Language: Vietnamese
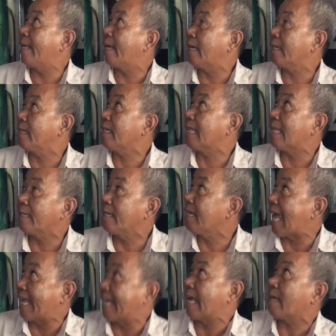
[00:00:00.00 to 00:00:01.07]
dưới dưới
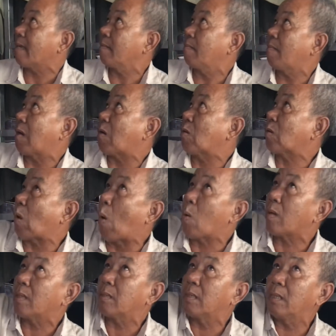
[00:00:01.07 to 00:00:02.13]
này nè mà con chuột
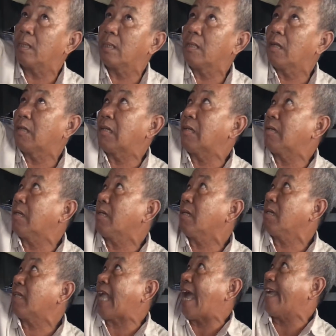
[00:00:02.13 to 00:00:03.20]
nó nó, nó
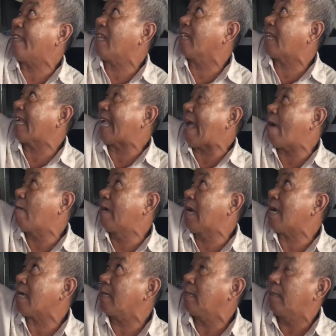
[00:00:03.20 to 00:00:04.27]
chạy trên cây kẹo mình đó